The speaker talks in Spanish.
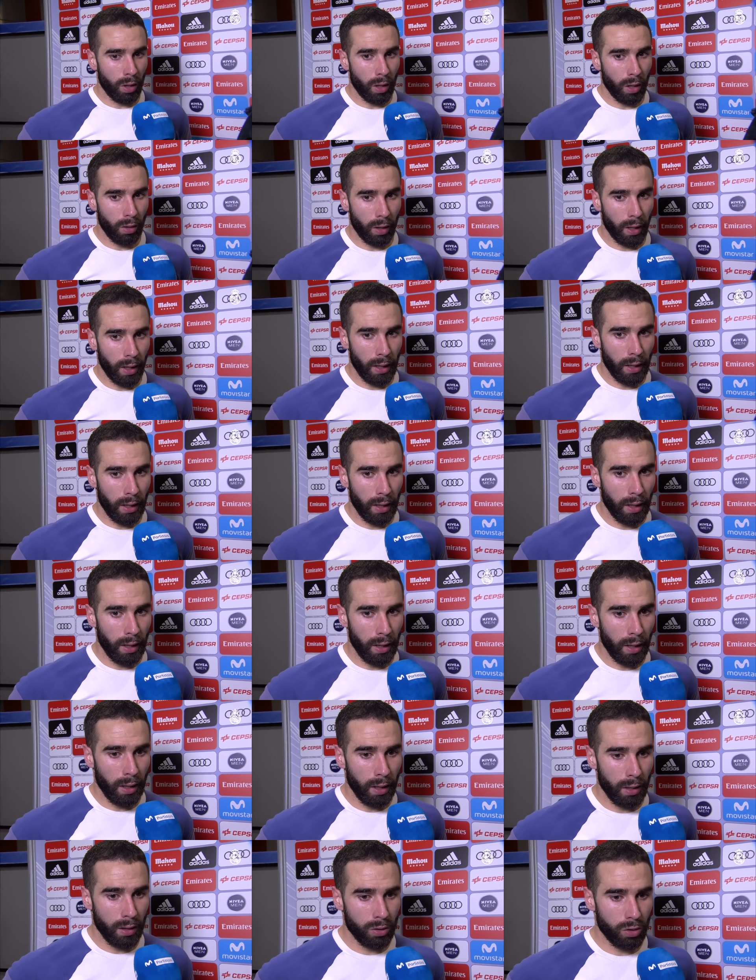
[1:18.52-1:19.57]
creo
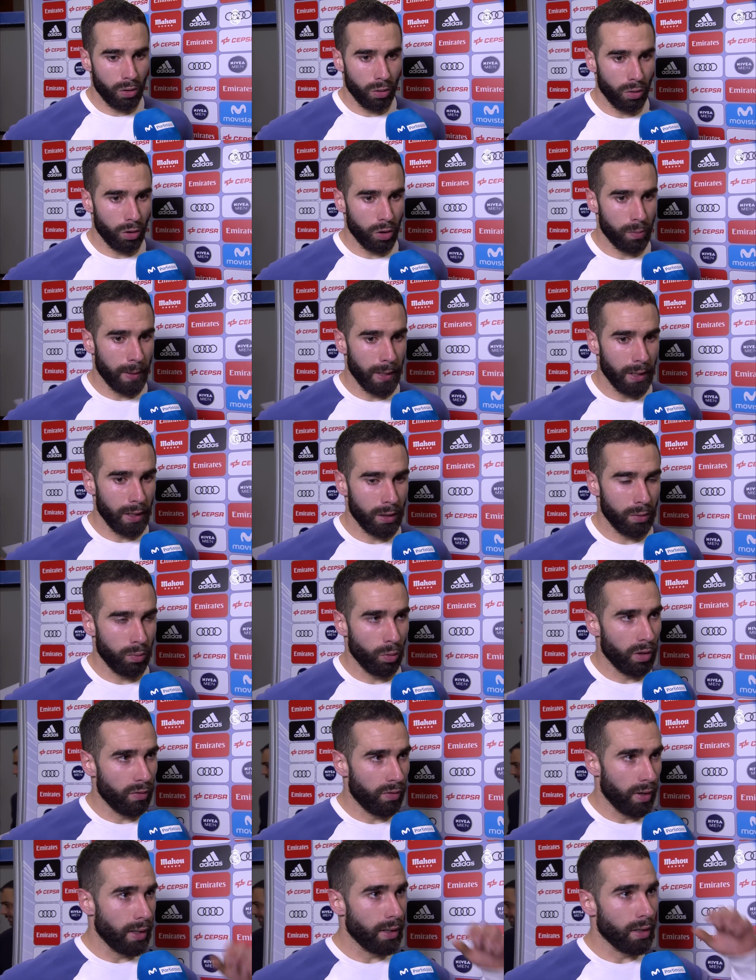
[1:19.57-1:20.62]
que son dos partes muy
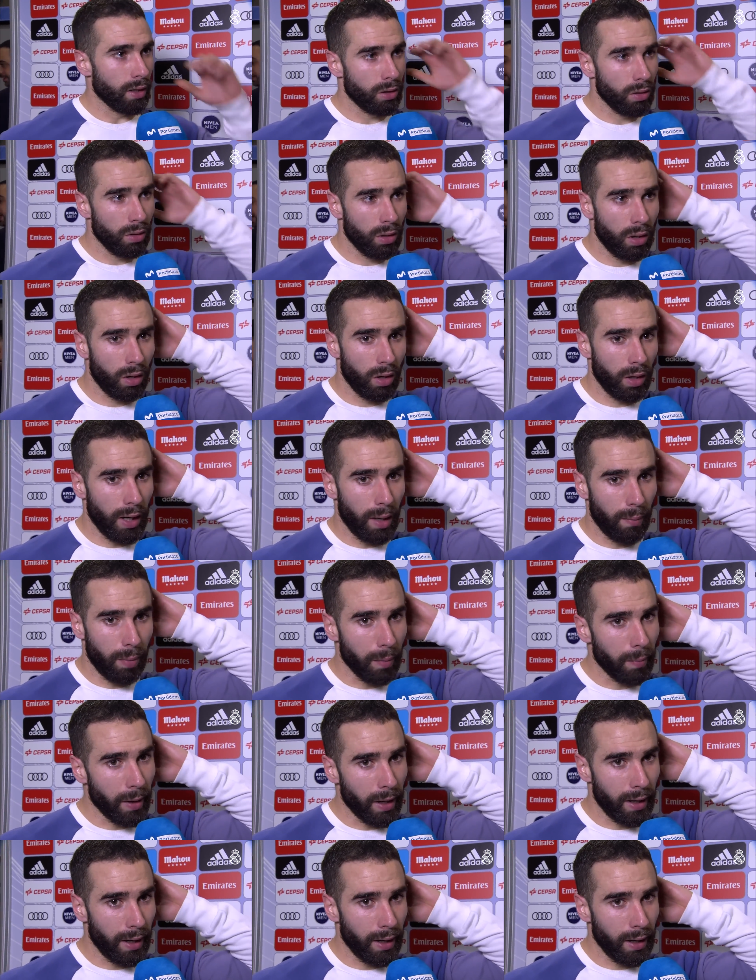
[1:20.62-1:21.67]
diferentes. ¿no? Creo que en la
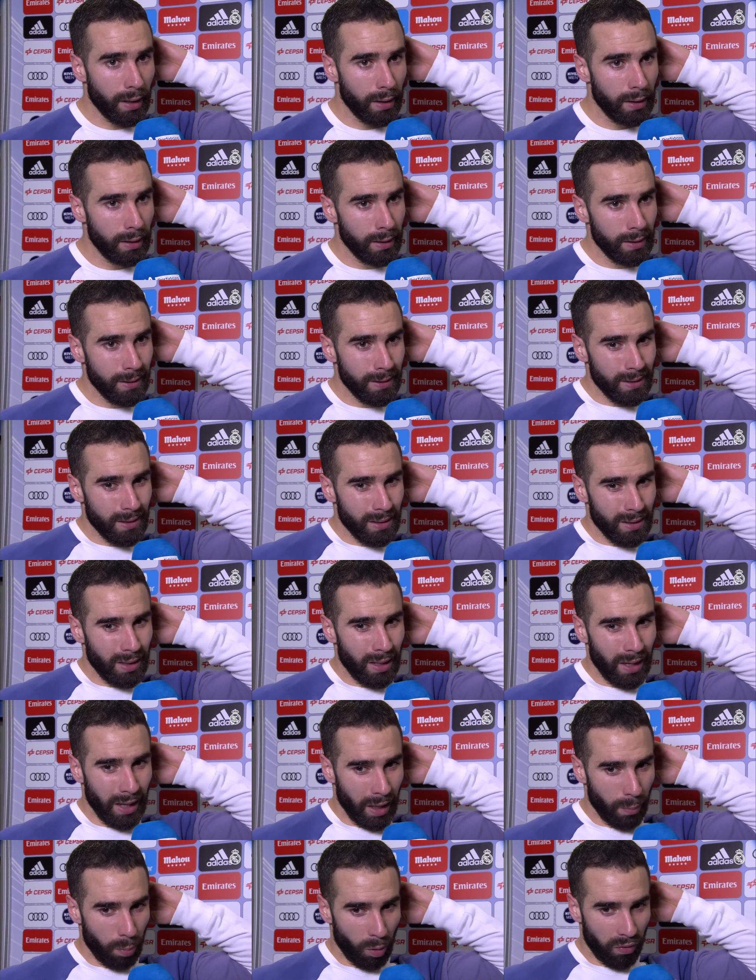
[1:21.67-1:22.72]
primera el
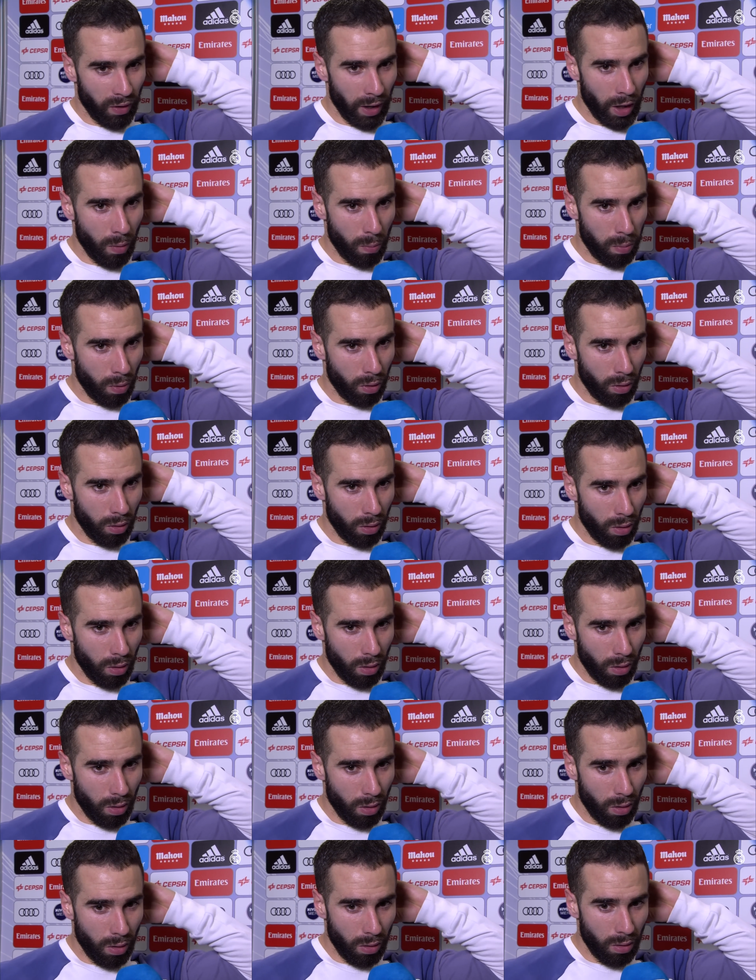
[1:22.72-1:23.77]
equipo falla un
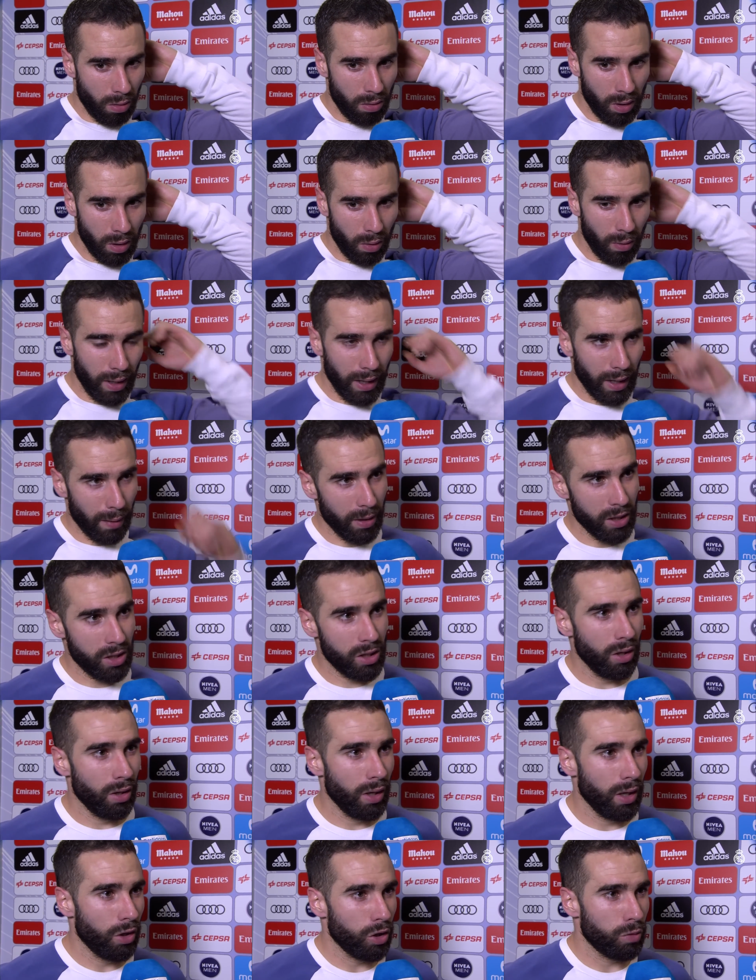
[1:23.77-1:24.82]
poco igual en la
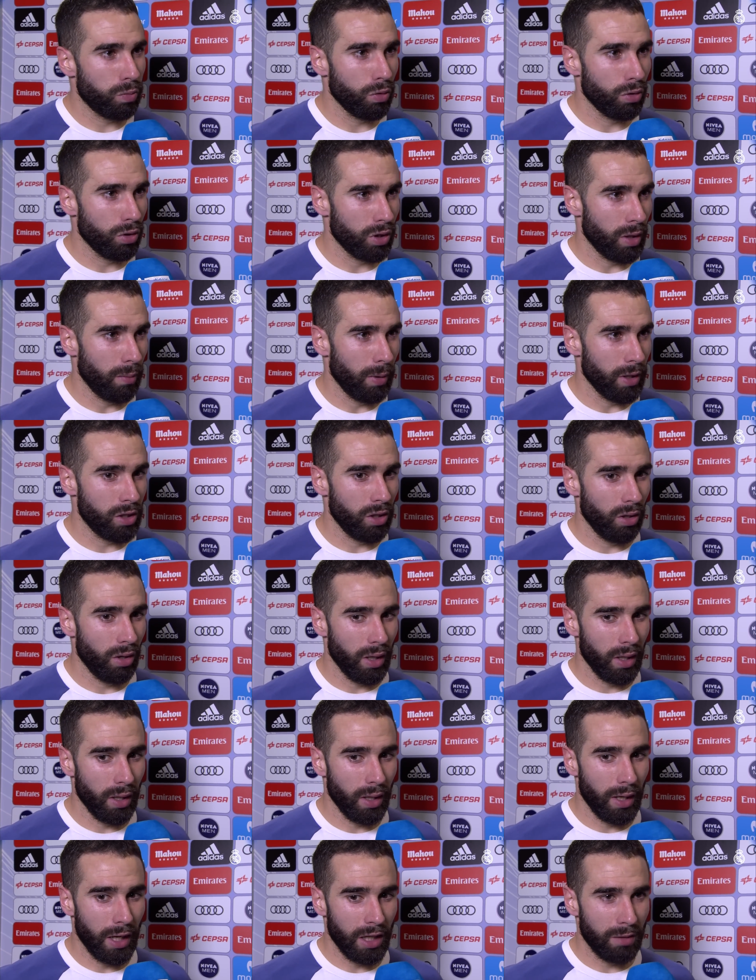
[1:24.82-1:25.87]
presión, los puntos de presión
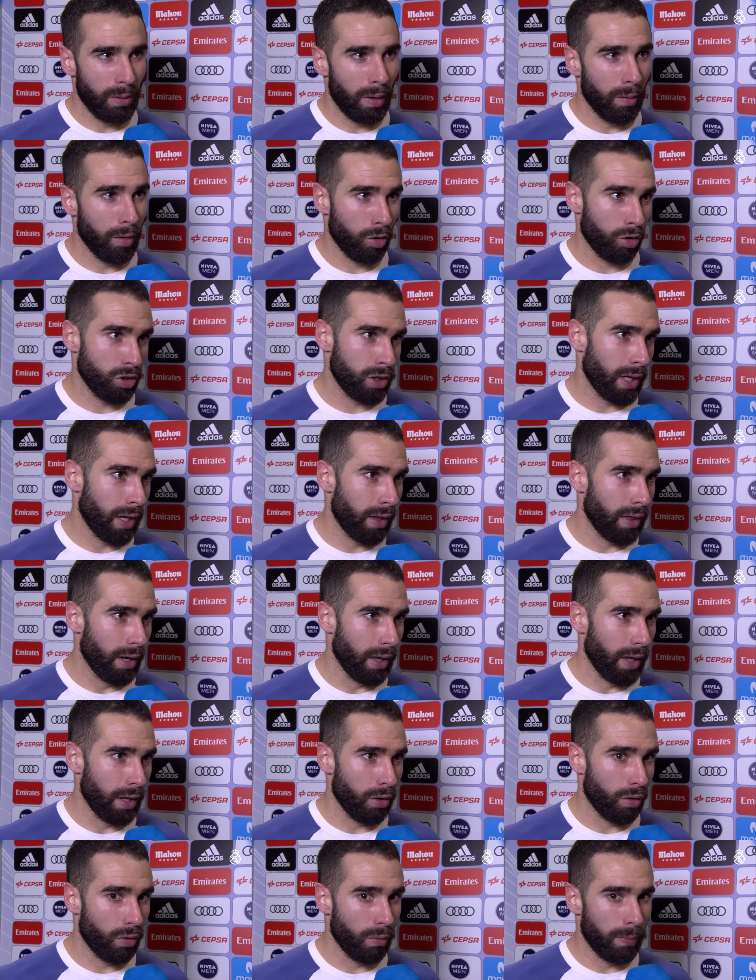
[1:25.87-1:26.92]
y, la Las Palmas nos pues, consigue hacer
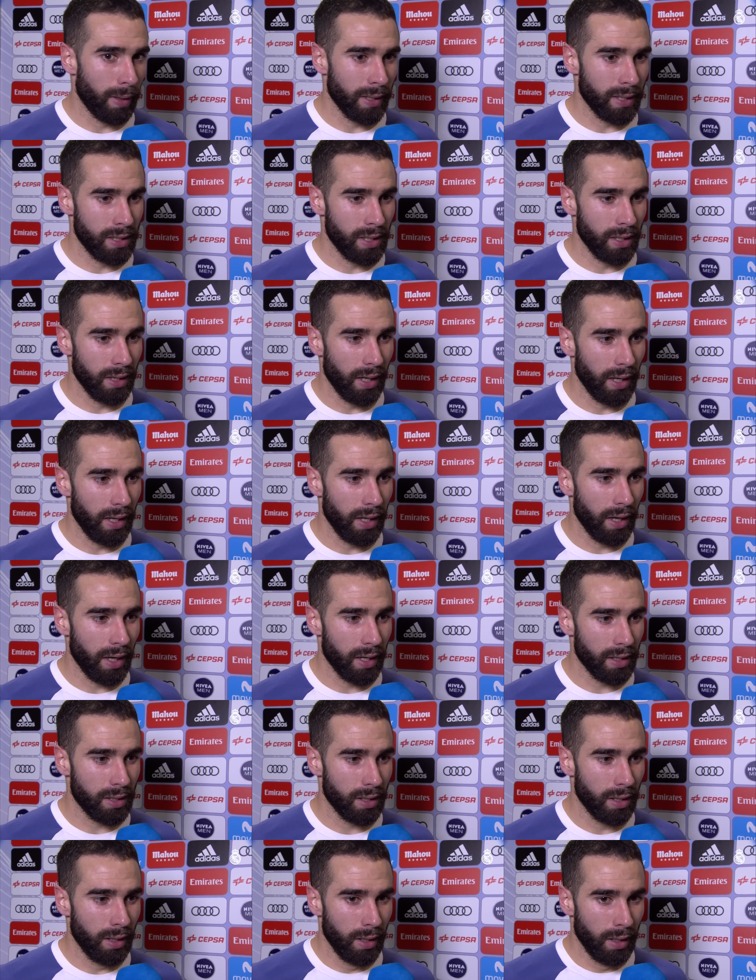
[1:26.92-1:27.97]
daño con pases entre
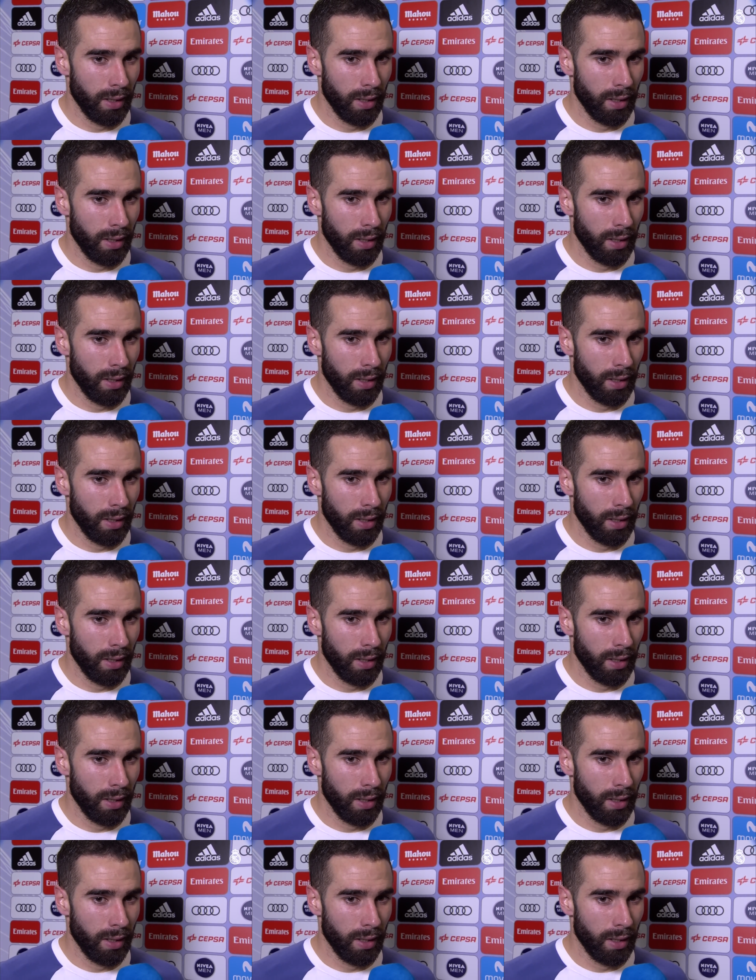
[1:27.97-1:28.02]
líneas.